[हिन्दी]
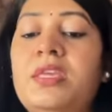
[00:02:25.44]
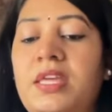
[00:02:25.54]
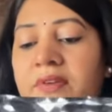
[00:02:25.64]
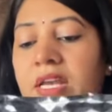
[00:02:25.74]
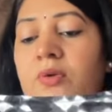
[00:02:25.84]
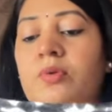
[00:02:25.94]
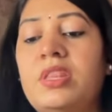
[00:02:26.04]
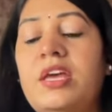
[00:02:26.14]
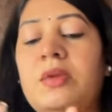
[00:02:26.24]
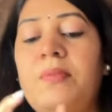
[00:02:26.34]
ये वाले
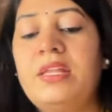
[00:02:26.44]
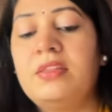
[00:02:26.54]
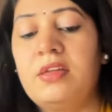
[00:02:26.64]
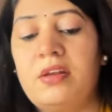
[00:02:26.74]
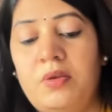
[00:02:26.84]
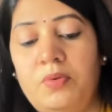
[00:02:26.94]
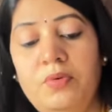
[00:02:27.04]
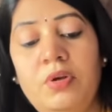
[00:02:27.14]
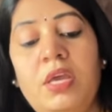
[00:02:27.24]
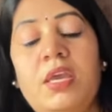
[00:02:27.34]
कुर्ता की बात कर रही
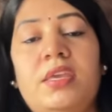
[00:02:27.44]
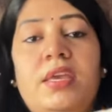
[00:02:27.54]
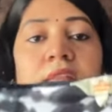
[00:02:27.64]
हूँ ये